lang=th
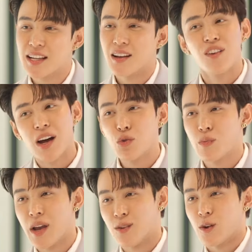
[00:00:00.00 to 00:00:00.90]
งแล้วก็วาดรูป
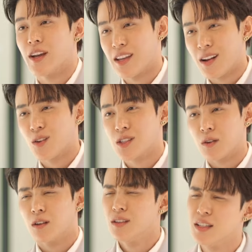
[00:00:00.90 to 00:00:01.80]
แมวด้วยอย่างเงี้ยเรารู้สึก
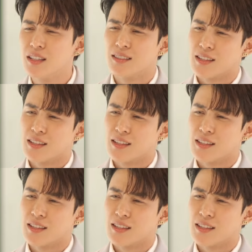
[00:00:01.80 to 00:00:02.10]
ว่า เฮ้ย